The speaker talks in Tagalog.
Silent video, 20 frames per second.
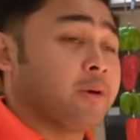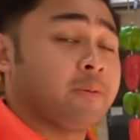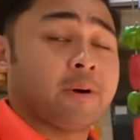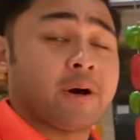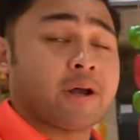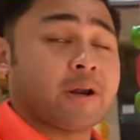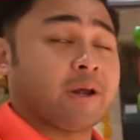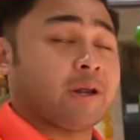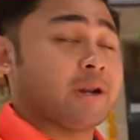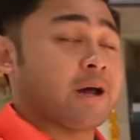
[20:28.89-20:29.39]

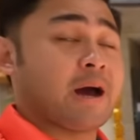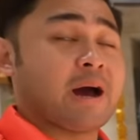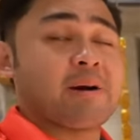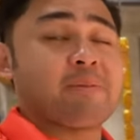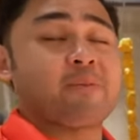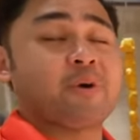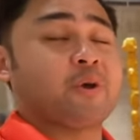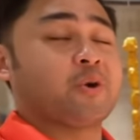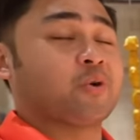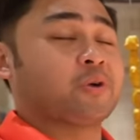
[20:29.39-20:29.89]
pare,
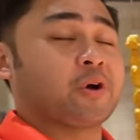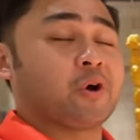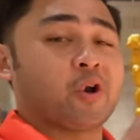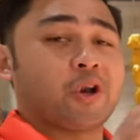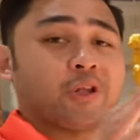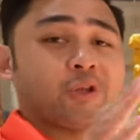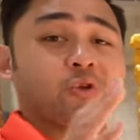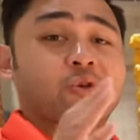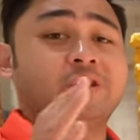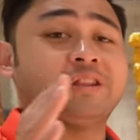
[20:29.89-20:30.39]
naamoy ko na ulit
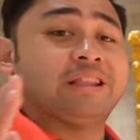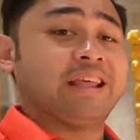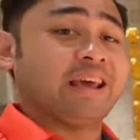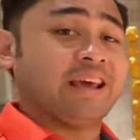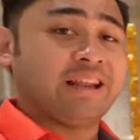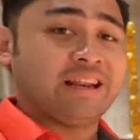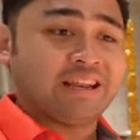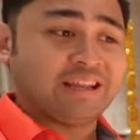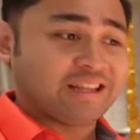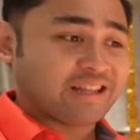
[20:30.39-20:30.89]
yung
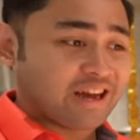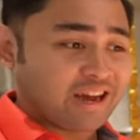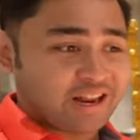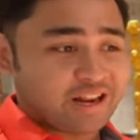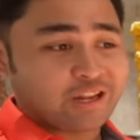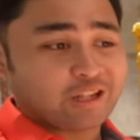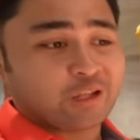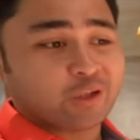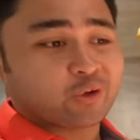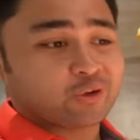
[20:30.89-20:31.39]
Delhi dahil
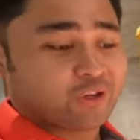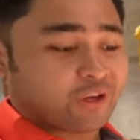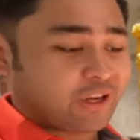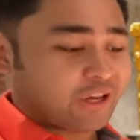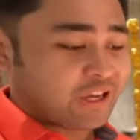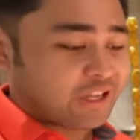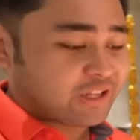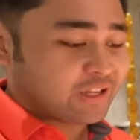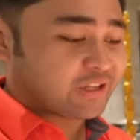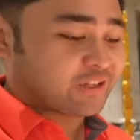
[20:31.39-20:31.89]
nandito sa
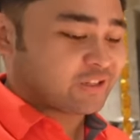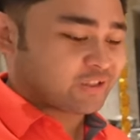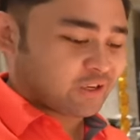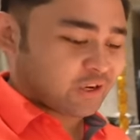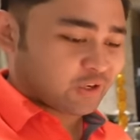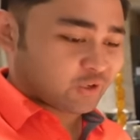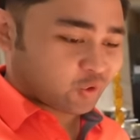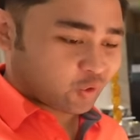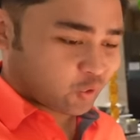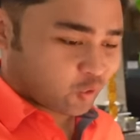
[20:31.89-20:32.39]
Indian
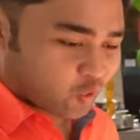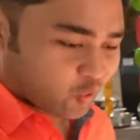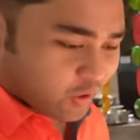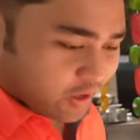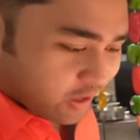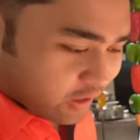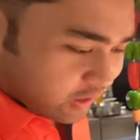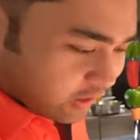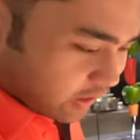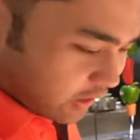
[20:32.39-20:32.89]
station.
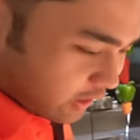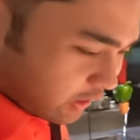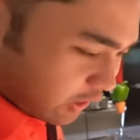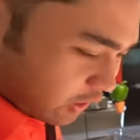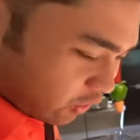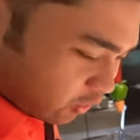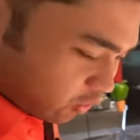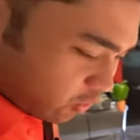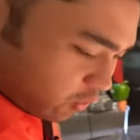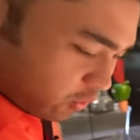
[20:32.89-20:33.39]
Kuha tayo
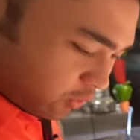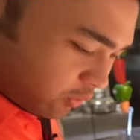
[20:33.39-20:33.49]
dito